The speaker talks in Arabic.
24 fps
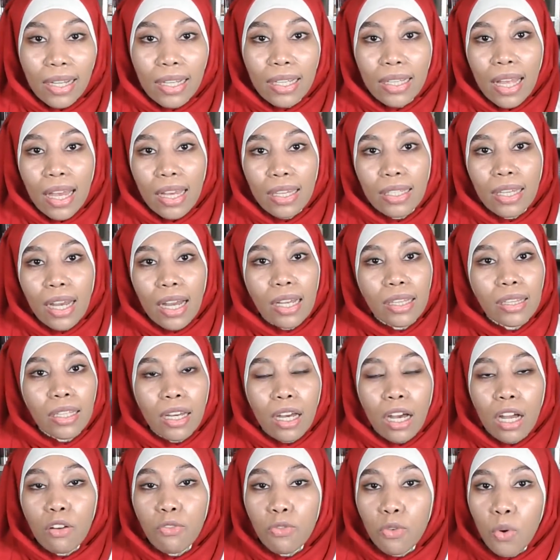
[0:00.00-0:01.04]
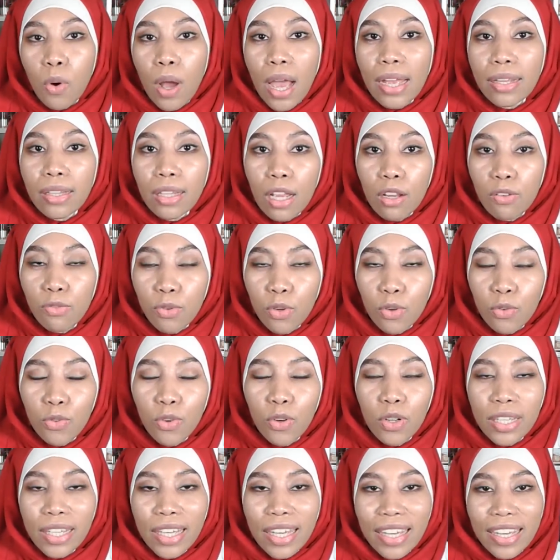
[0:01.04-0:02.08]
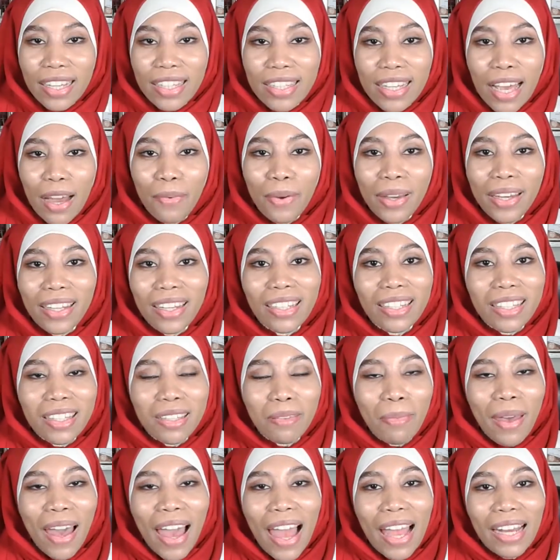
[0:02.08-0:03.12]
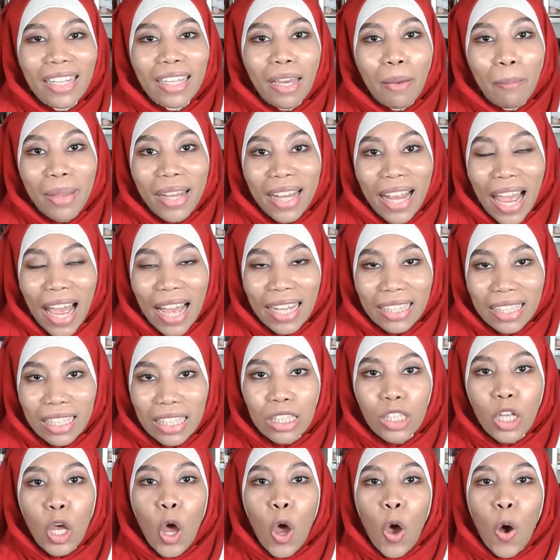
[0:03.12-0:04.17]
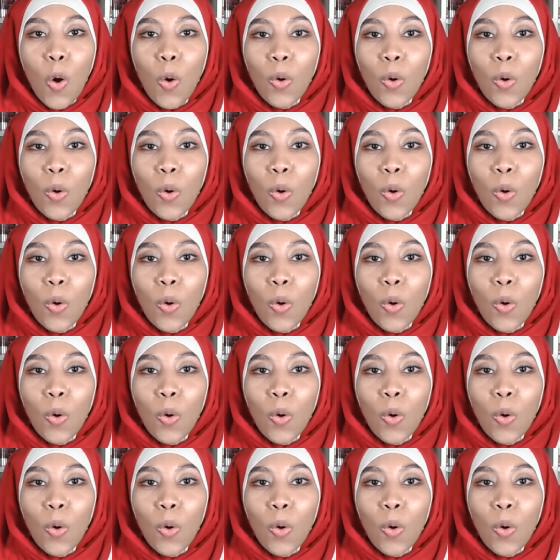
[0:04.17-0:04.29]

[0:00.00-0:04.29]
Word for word: الغذائيه غادي يعرفوا ان الفلفل كيحتوي على نسبه عاليه من الحديد